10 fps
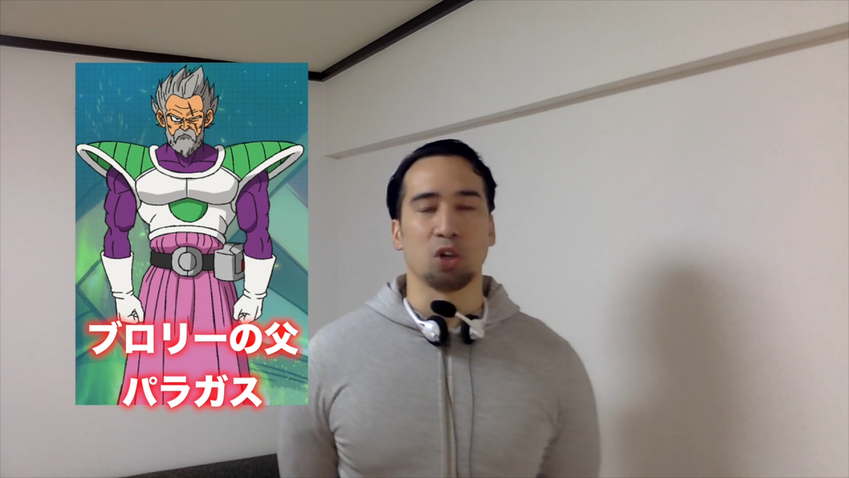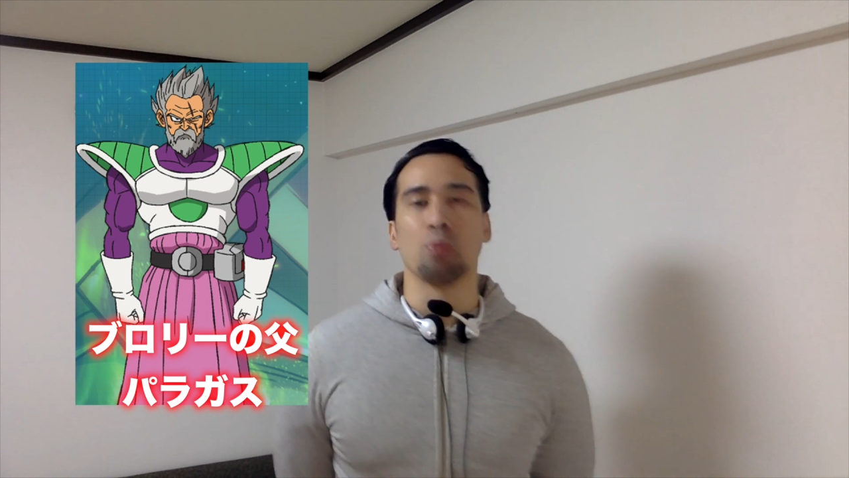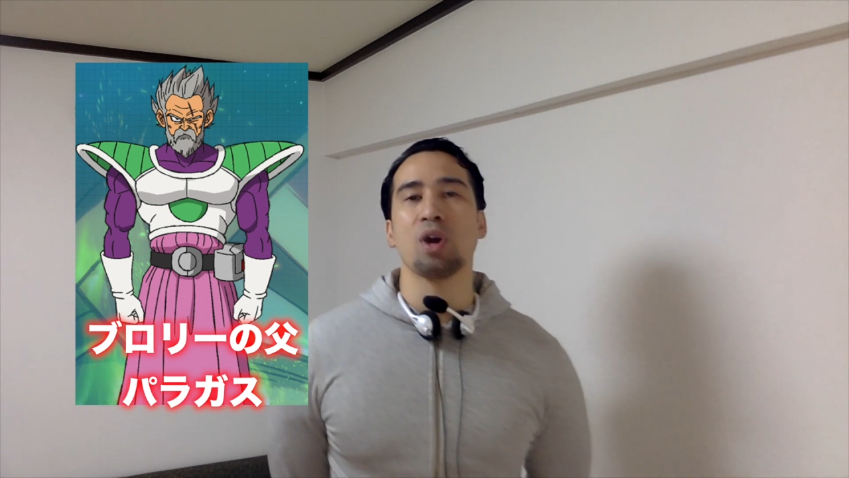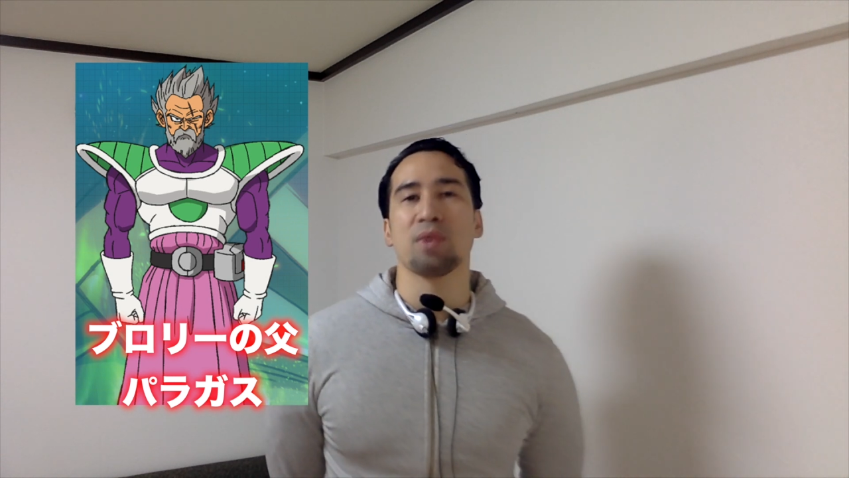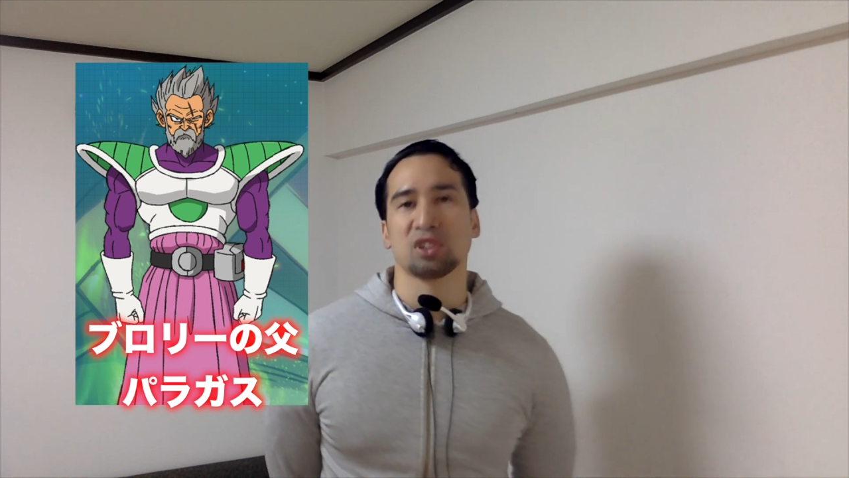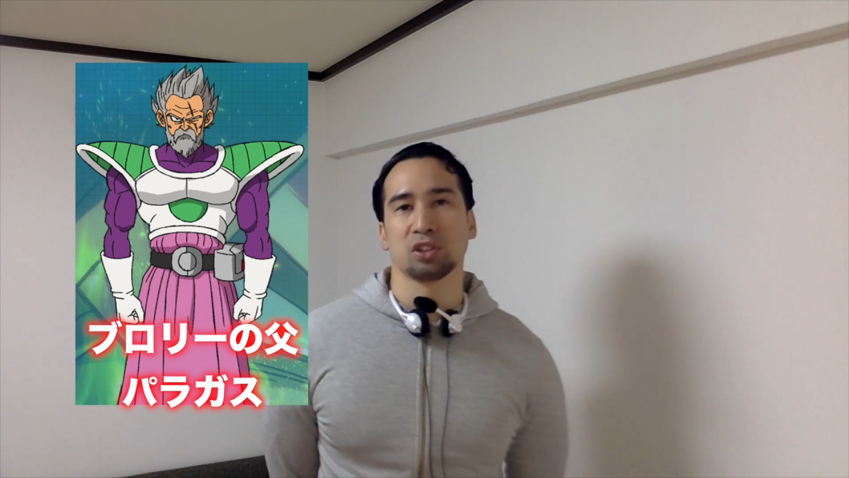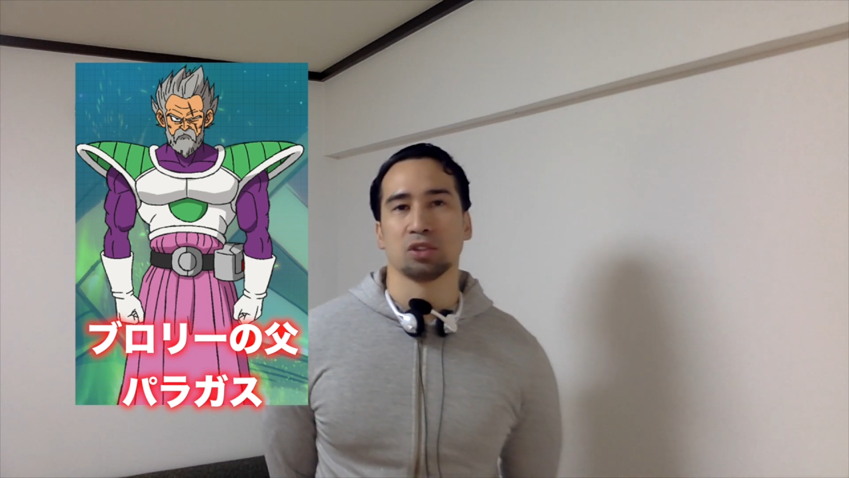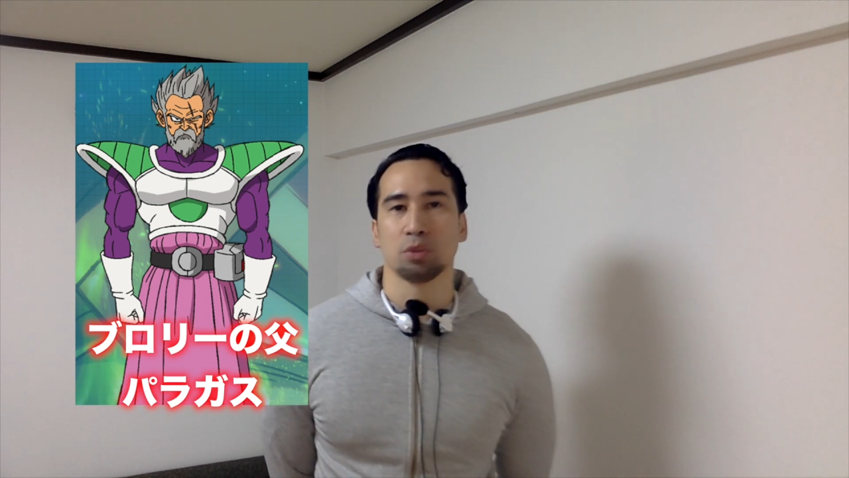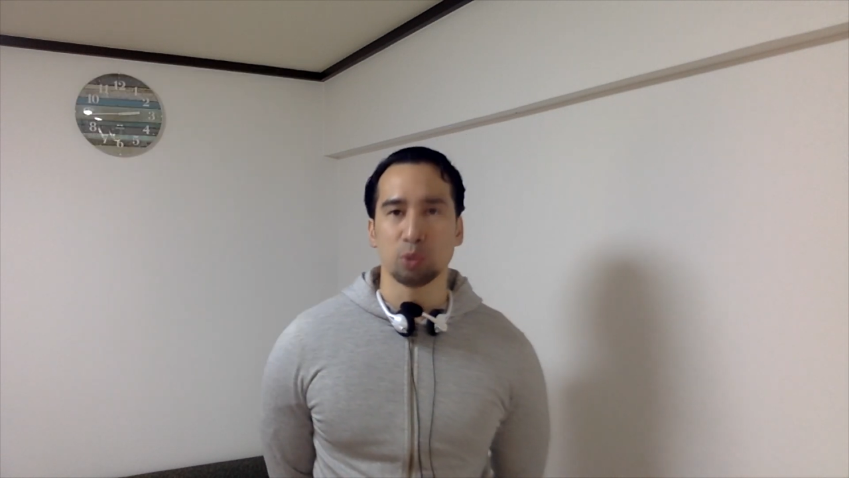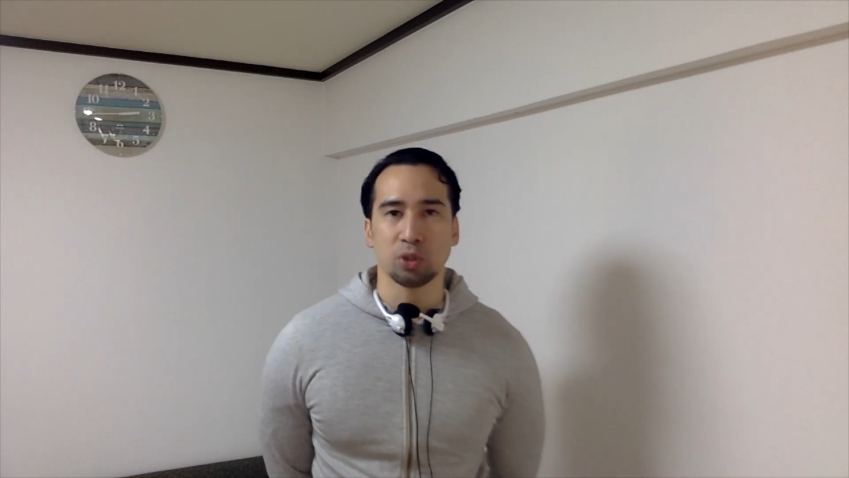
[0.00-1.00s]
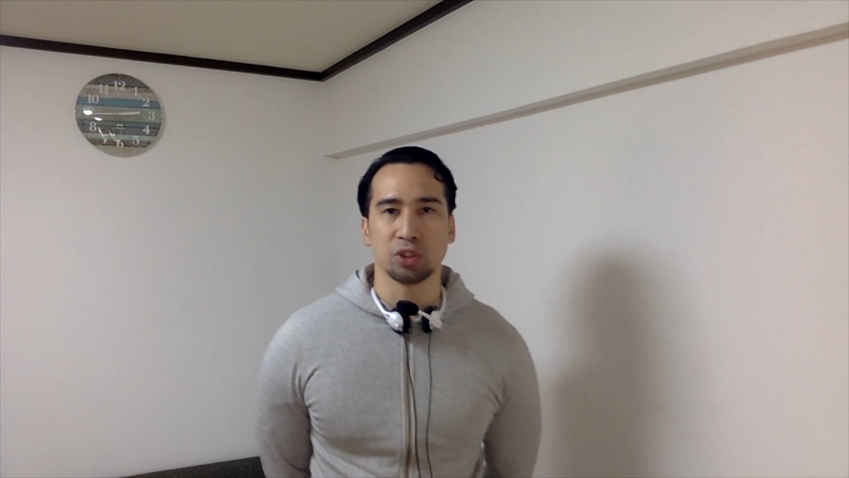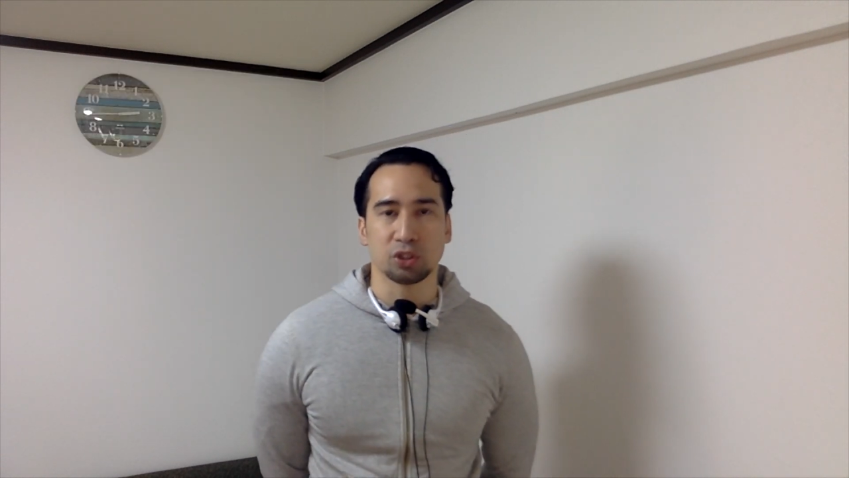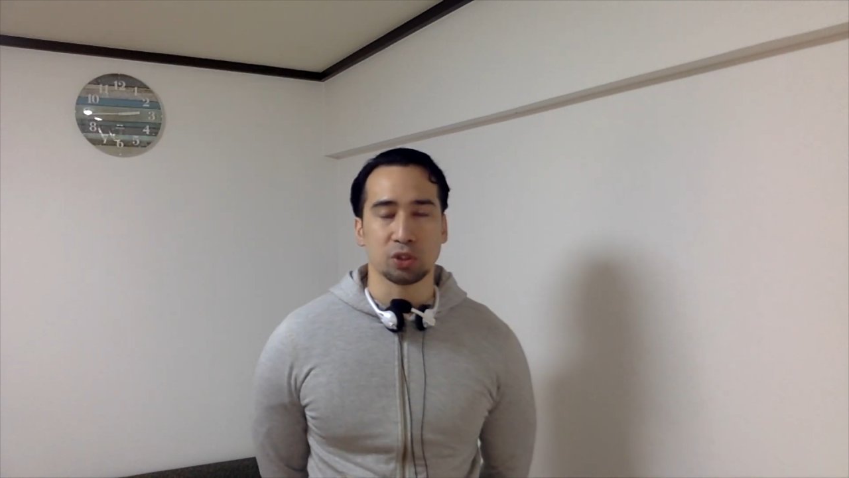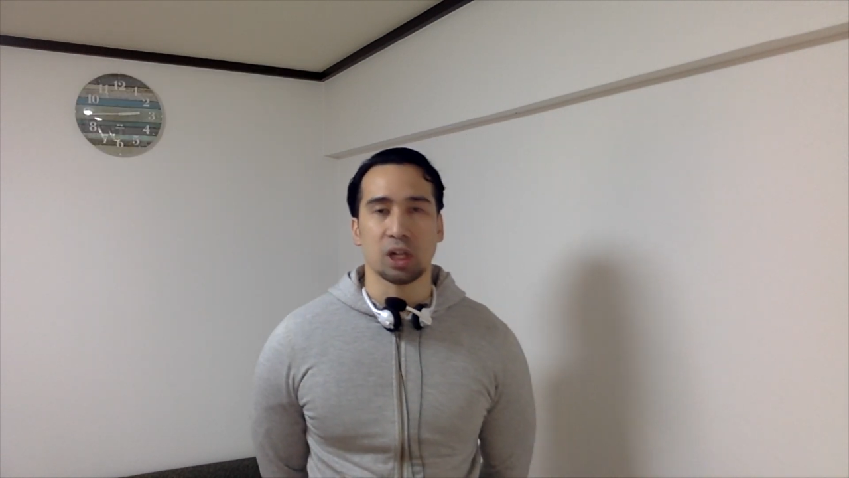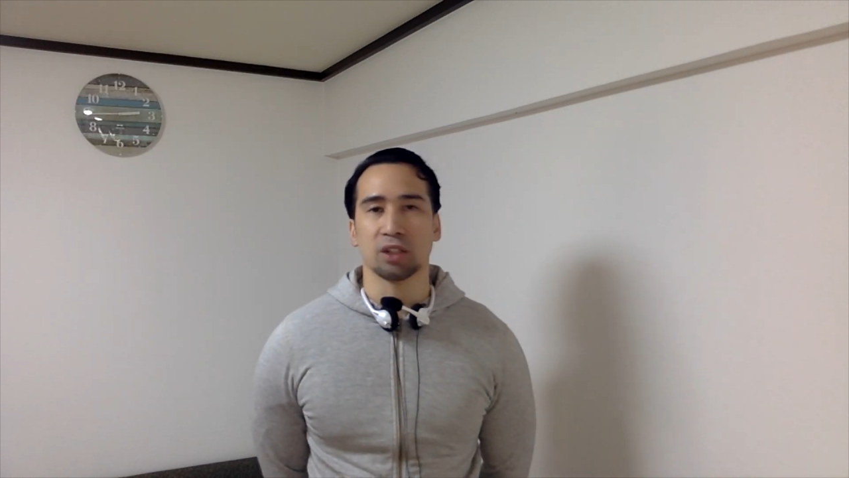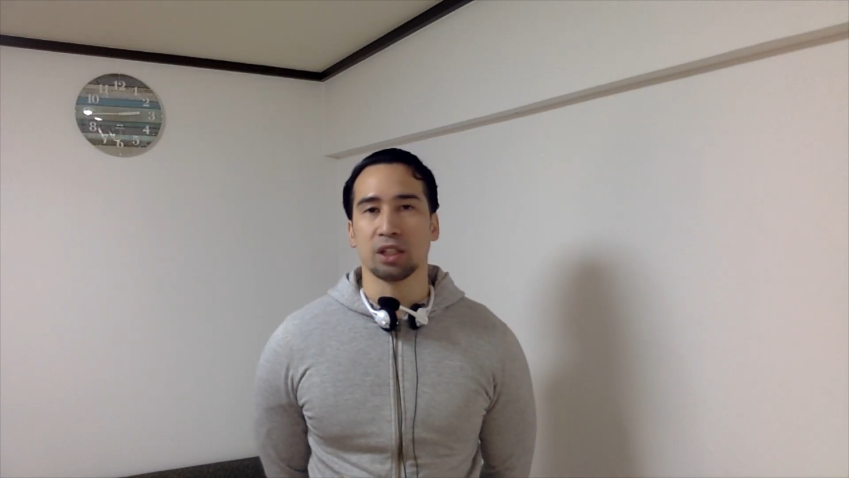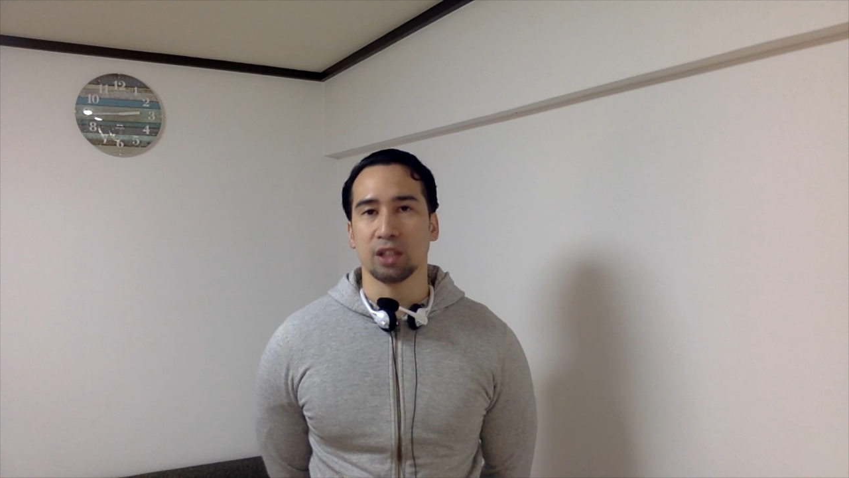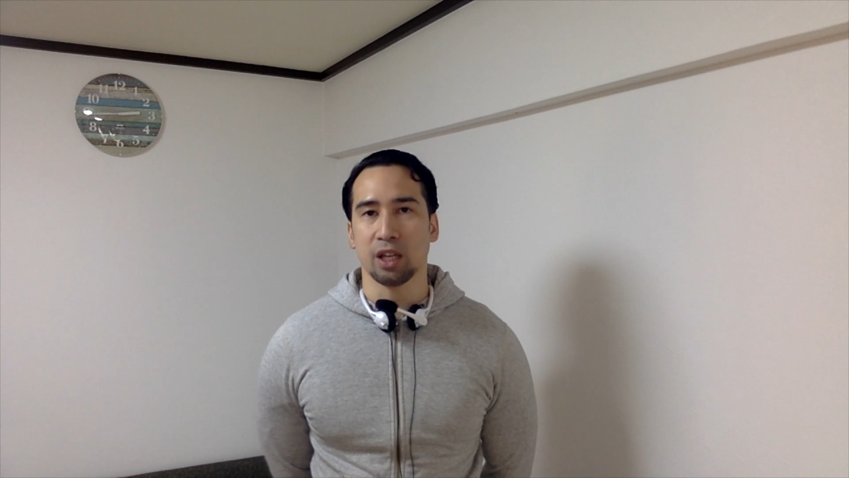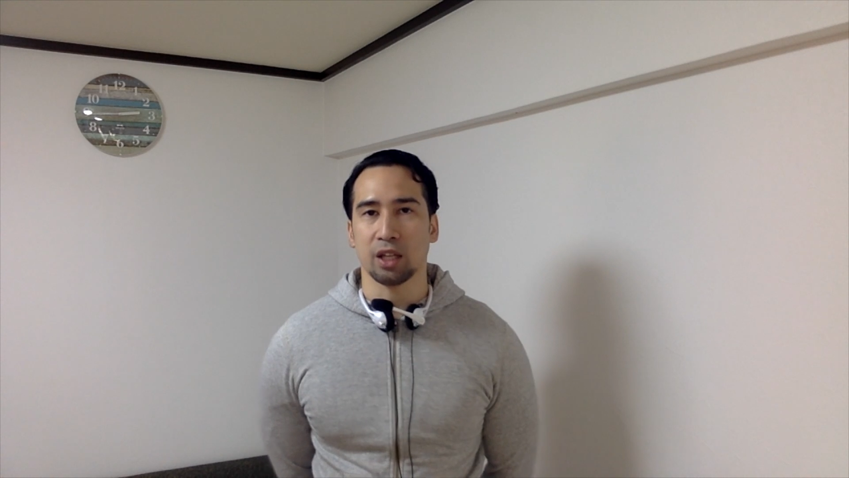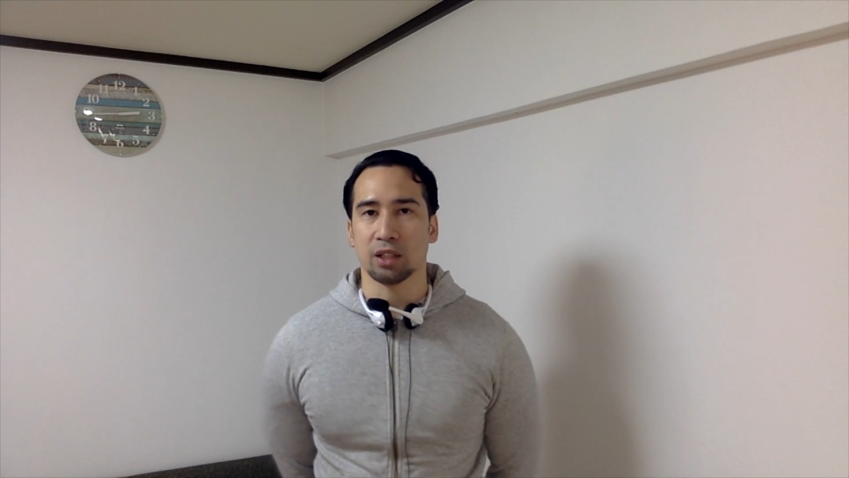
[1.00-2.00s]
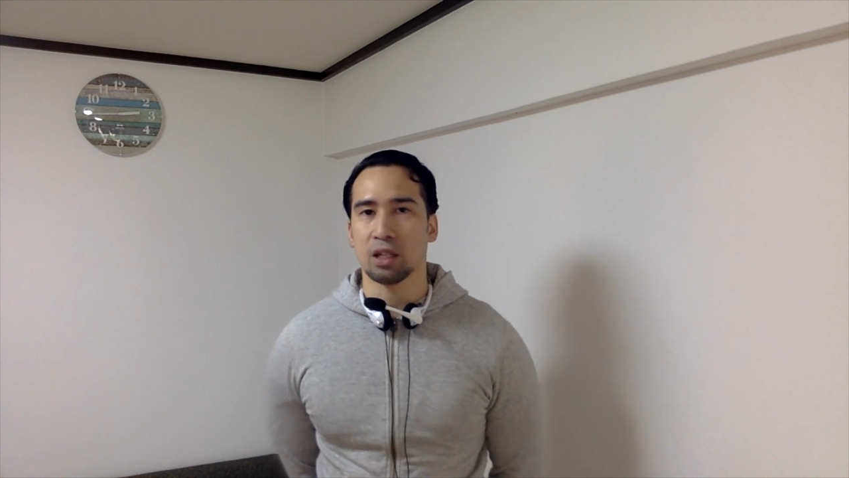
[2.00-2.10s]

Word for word: 思います思うように作られていて、